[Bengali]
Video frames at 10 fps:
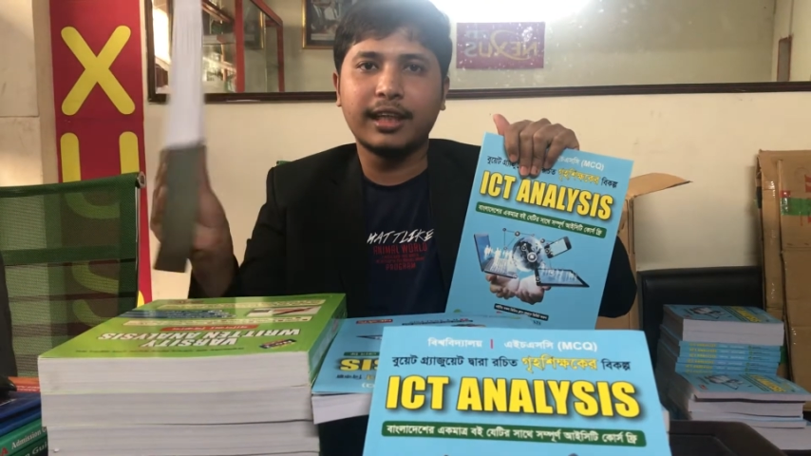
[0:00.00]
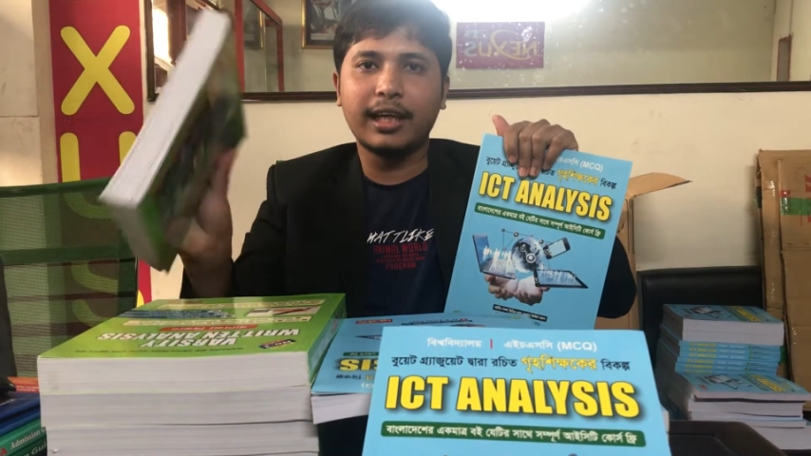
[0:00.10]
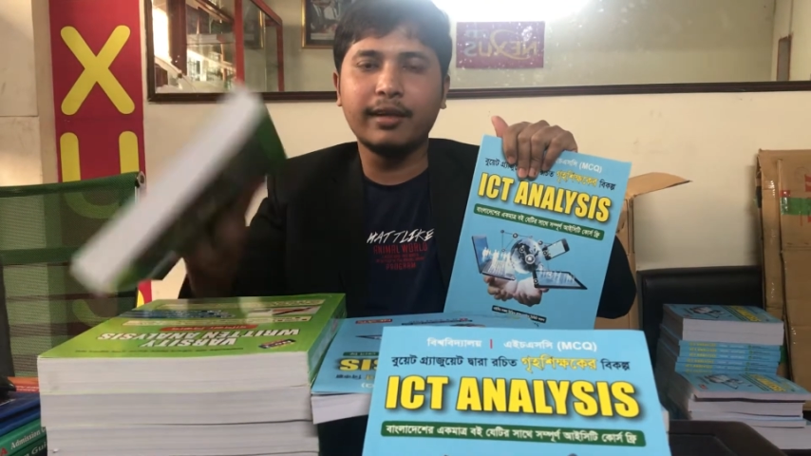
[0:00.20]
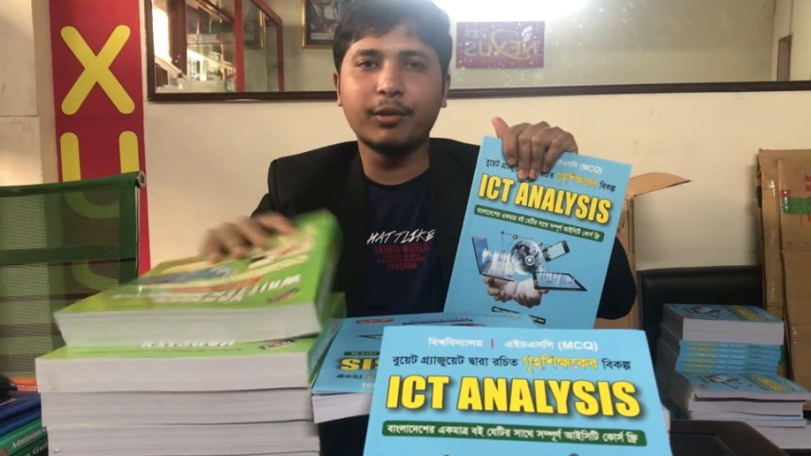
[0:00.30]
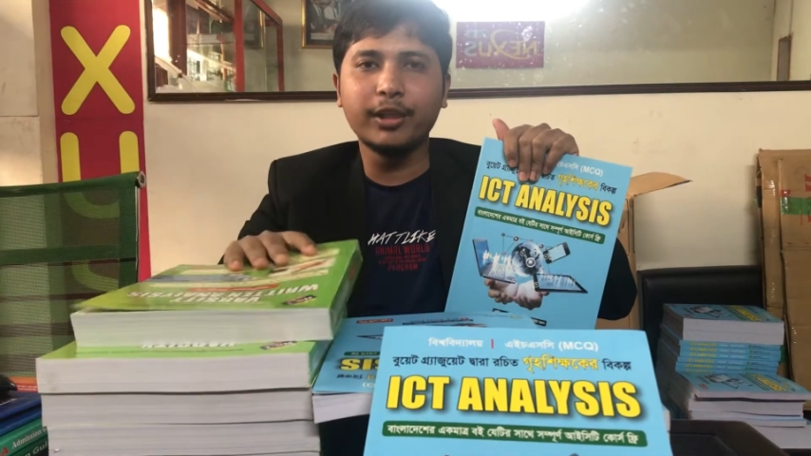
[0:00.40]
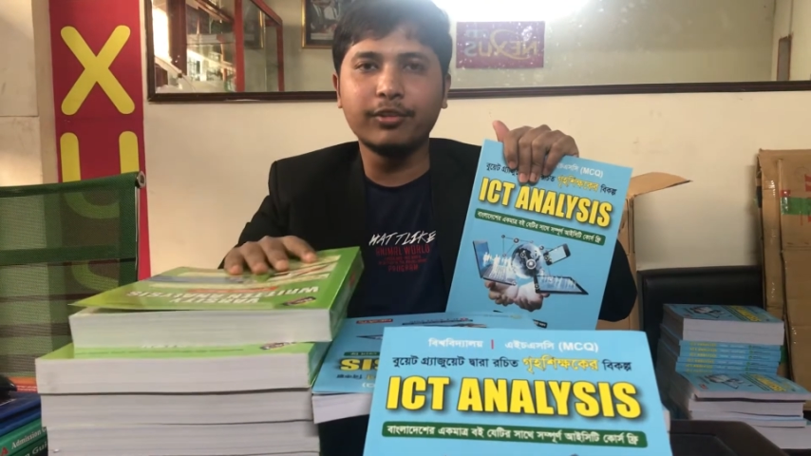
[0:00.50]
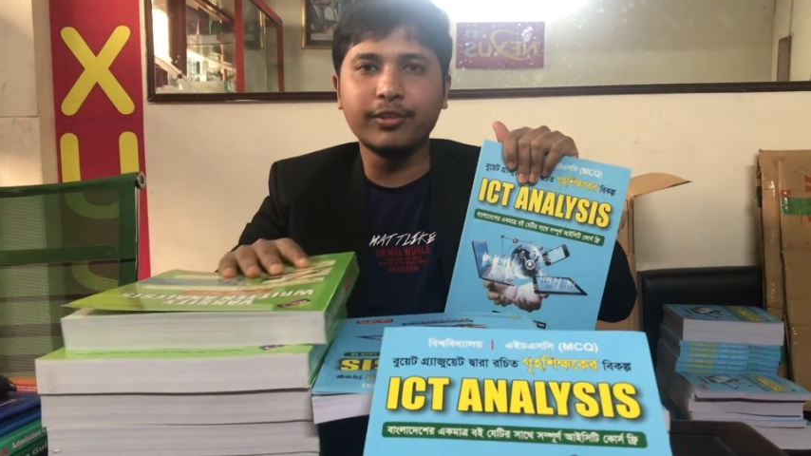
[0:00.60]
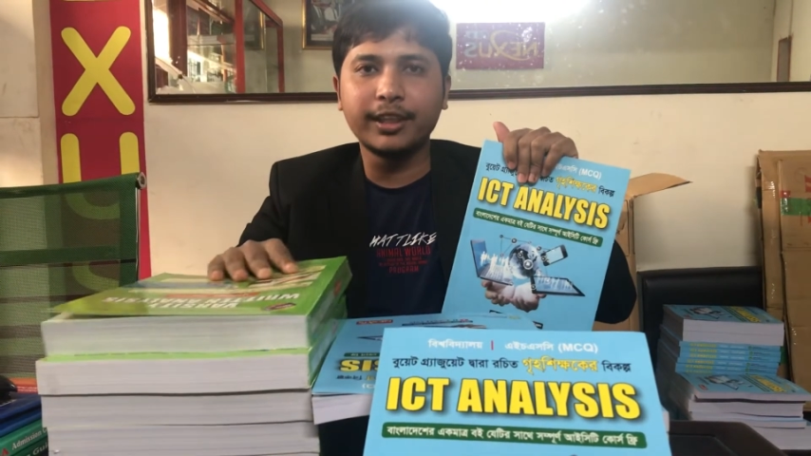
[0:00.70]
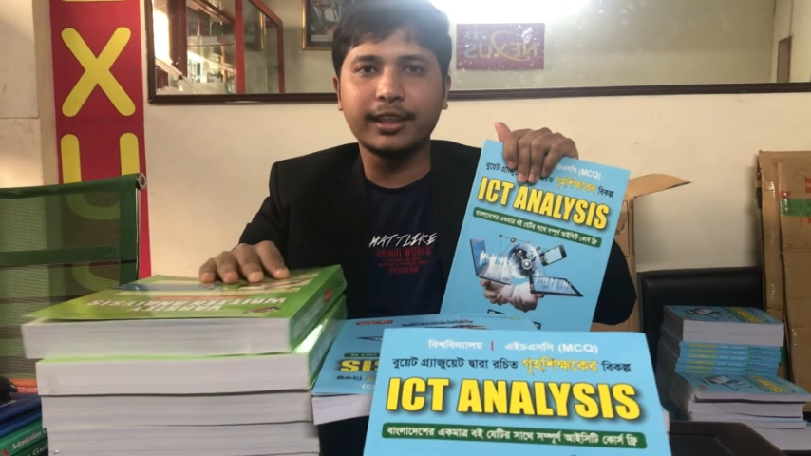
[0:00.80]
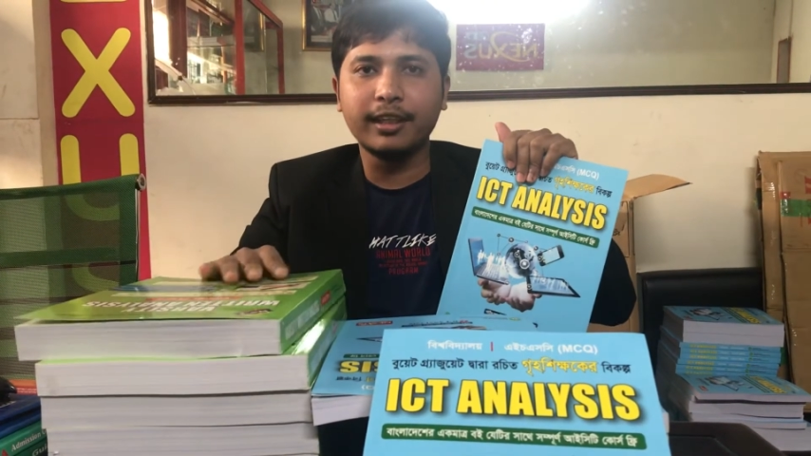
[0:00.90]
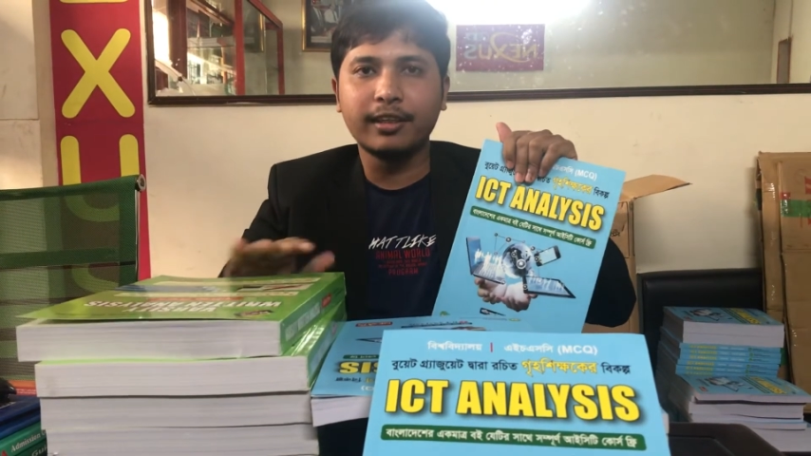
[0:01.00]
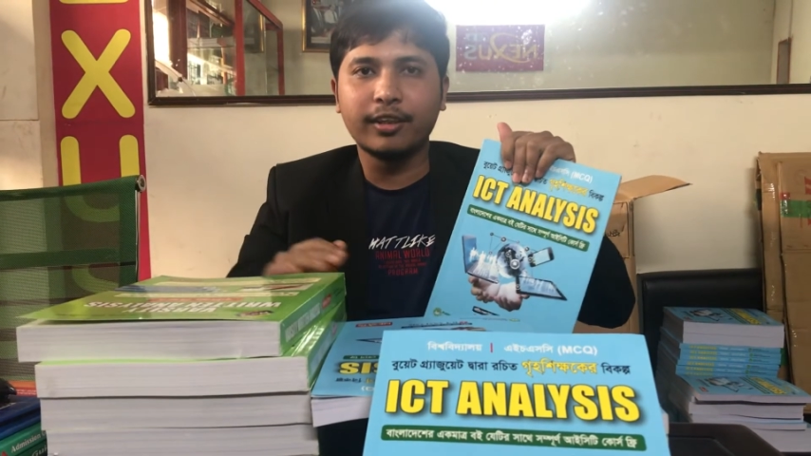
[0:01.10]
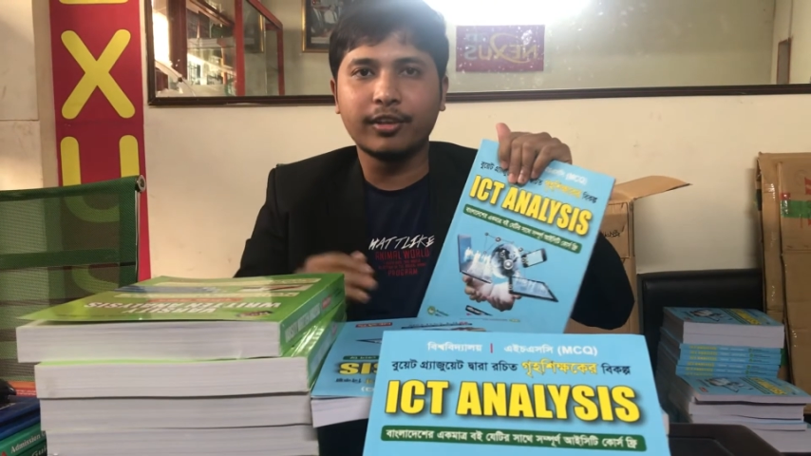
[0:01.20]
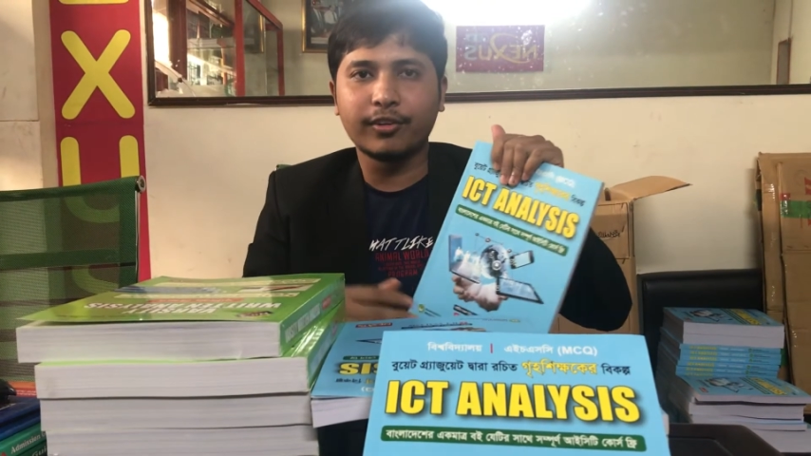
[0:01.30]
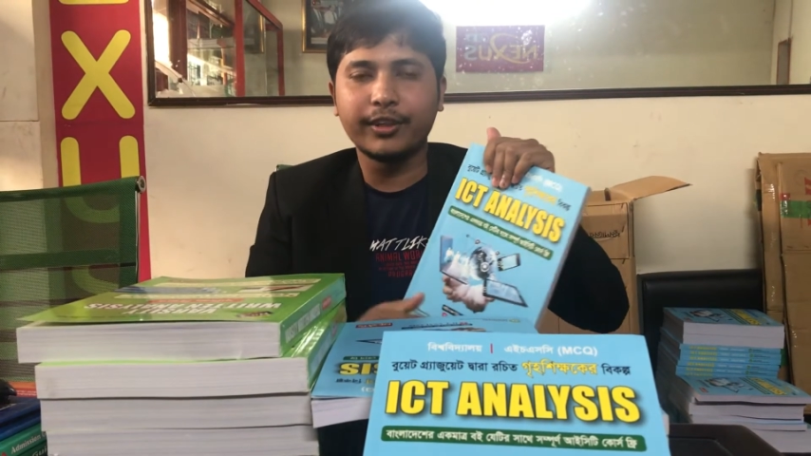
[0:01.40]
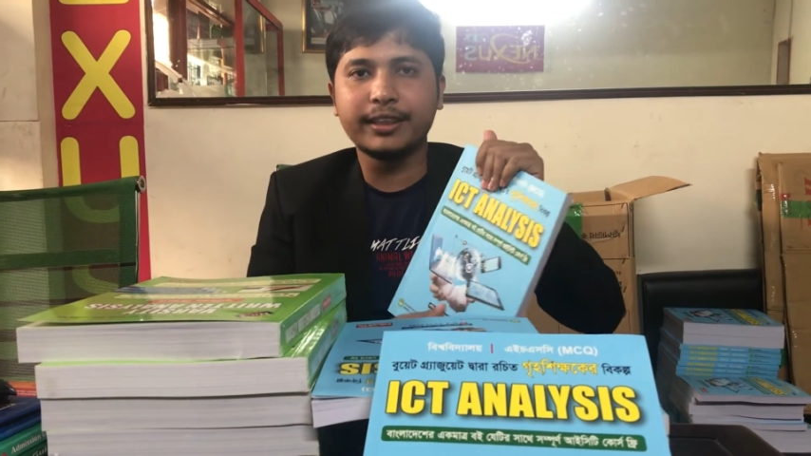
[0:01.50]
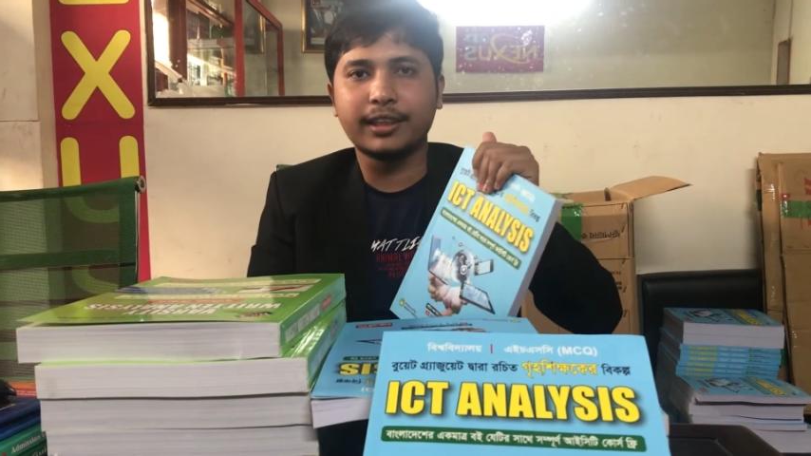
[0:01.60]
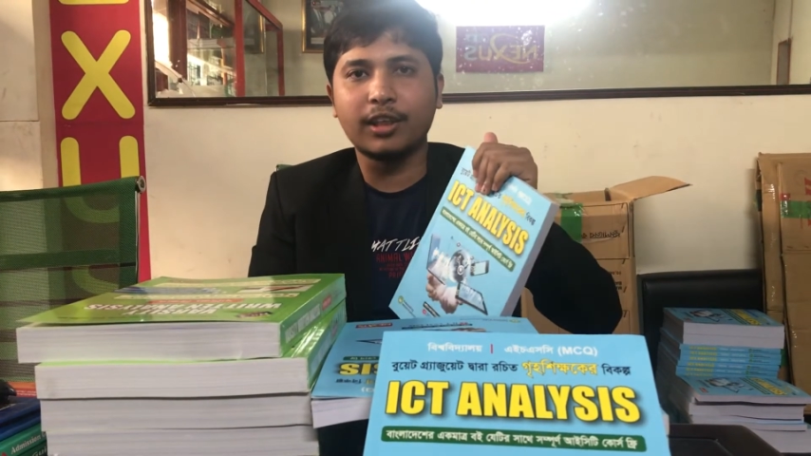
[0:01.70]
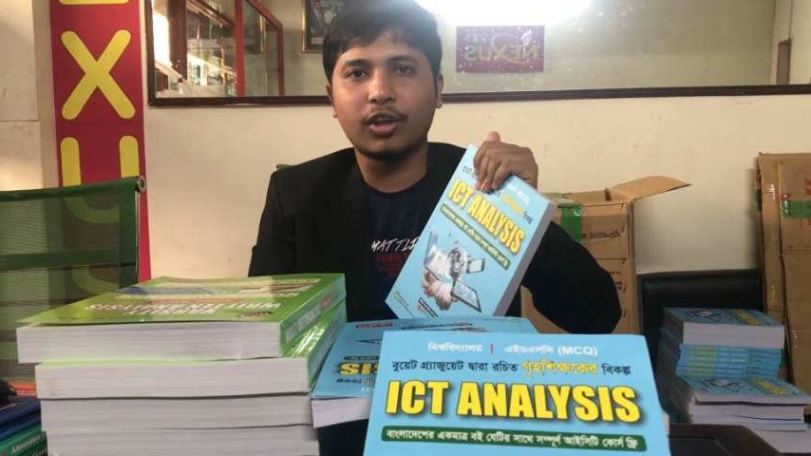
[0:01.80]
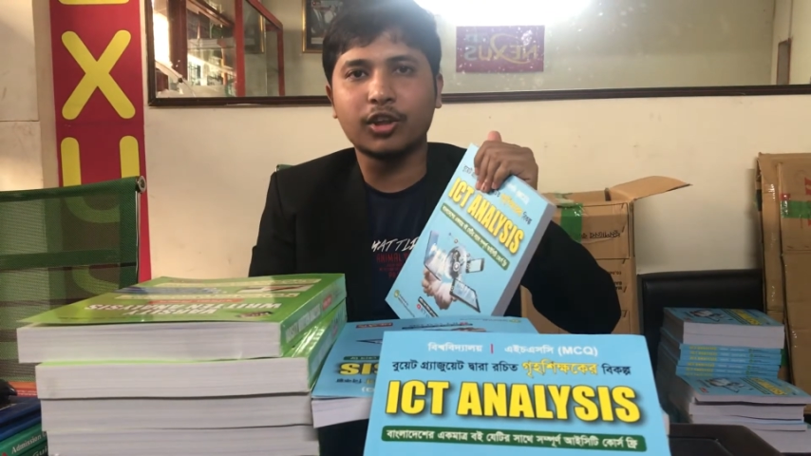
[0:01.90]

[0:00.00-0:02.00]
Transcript: এই বই দুটিতে রয়েছে